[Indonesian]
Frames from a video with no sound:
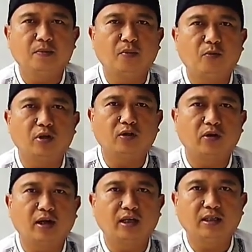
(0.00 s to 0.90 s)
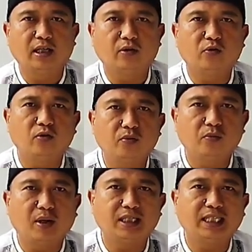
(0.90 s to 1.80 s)
mempunyai seorang istri itu
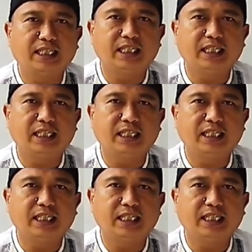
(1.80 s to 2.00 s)
masih